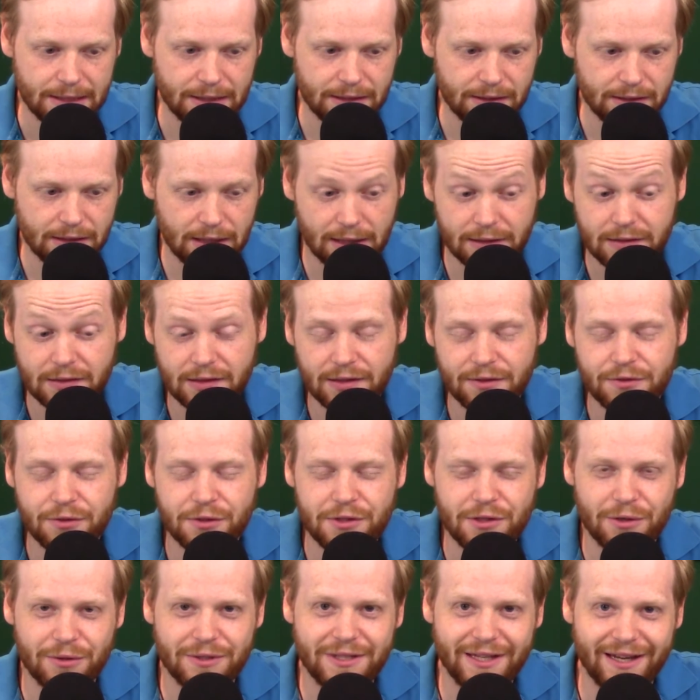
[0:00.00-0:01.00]
äh, hatte
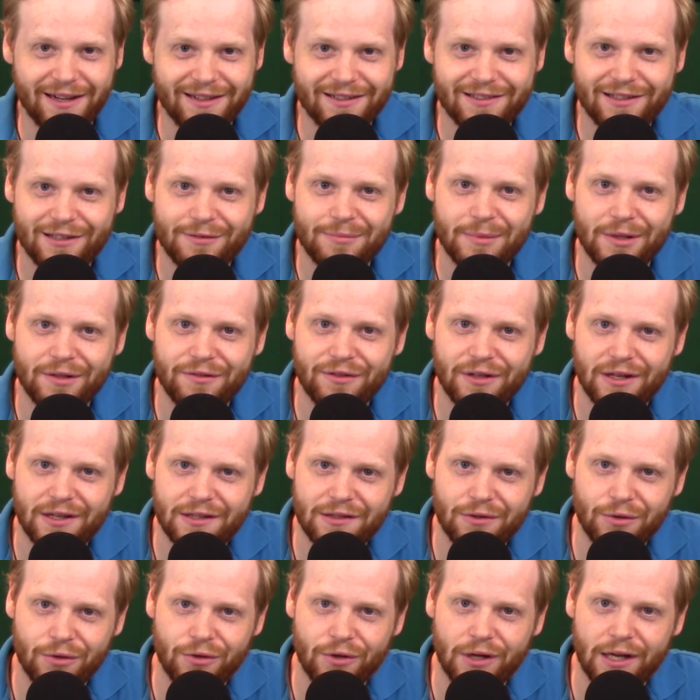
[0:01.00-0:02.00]
natürlich auch die Angst, dass man
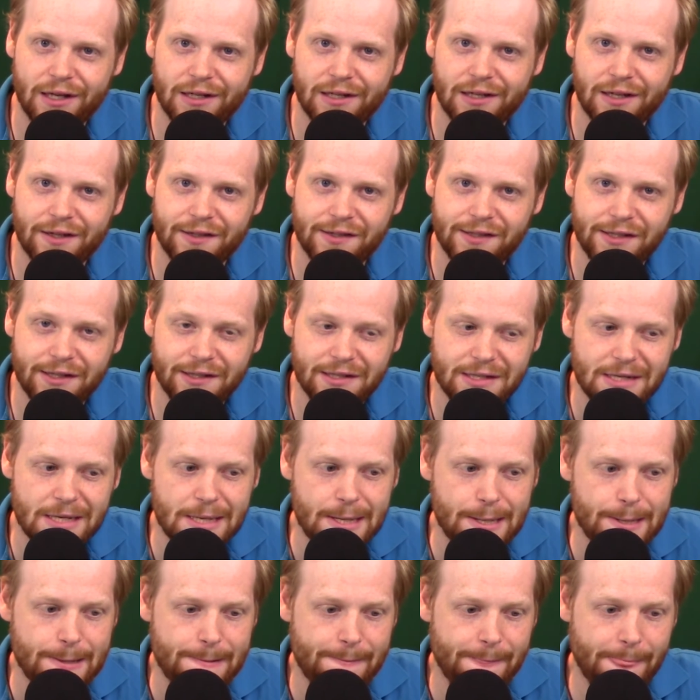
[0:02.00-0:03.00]
vielleicht doch noch einen kassiert,
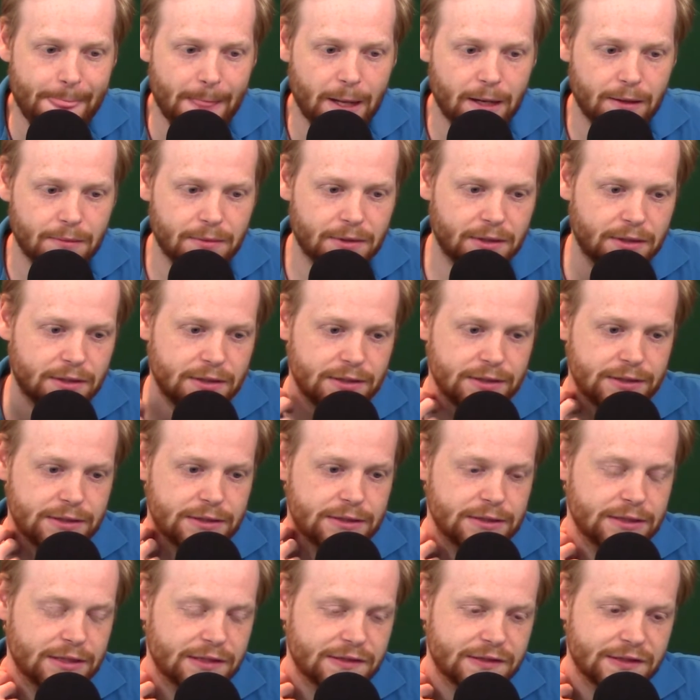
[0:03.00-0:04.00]
aber
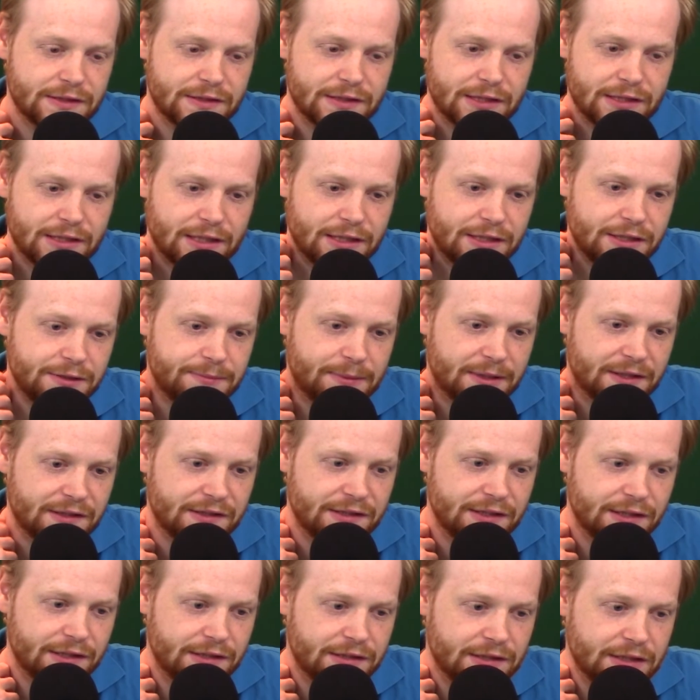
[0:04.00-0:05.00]
äh, das ist dann ja nicht
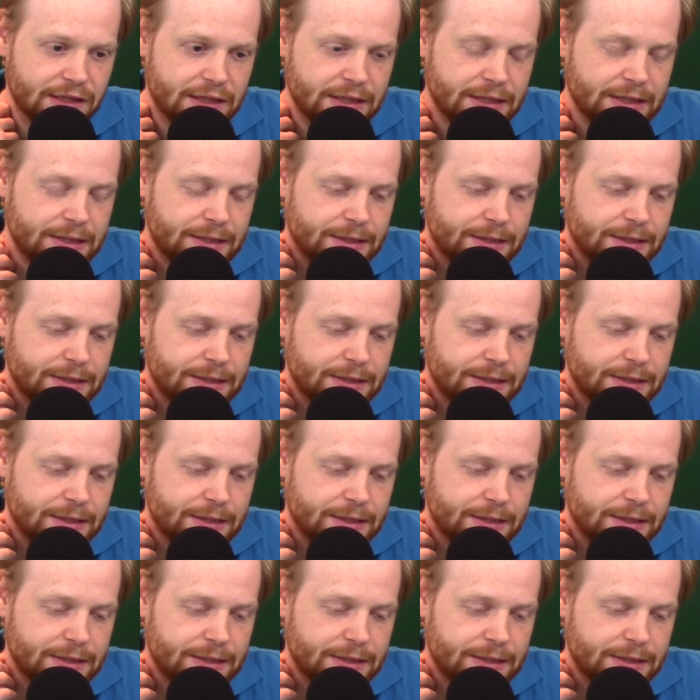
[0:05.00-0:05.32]
passiert.